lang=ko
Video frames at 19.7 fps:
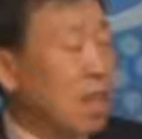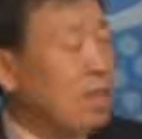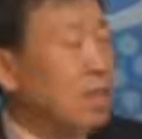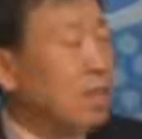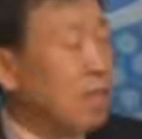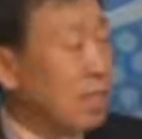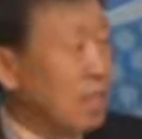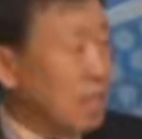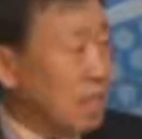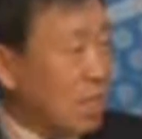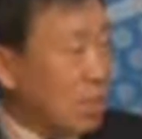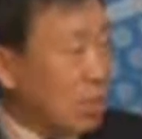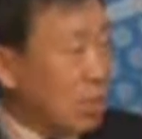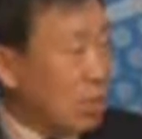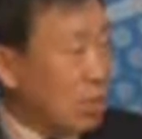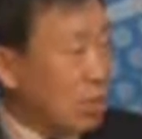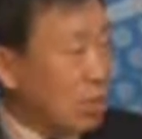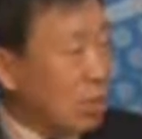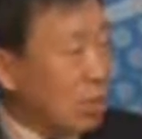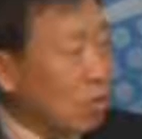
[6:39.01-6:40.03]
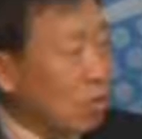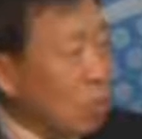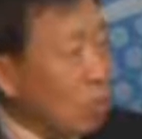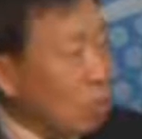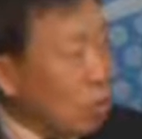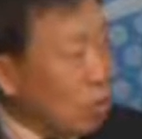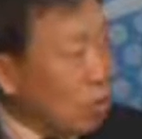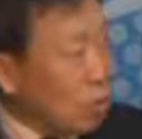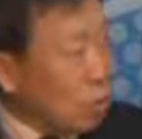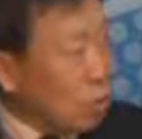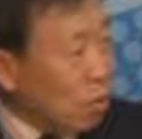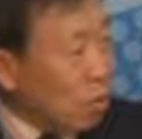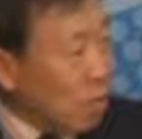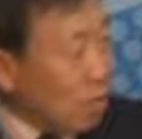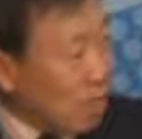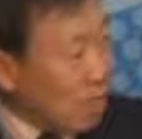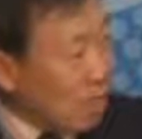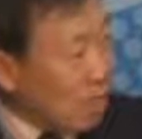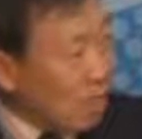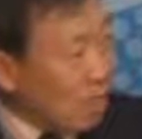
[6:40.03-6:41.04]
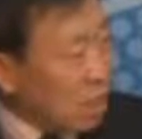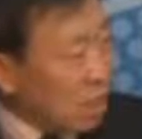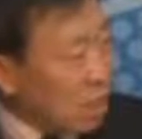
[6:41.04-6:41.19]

안정을 찾을 수 있는 그런 녹색 공간이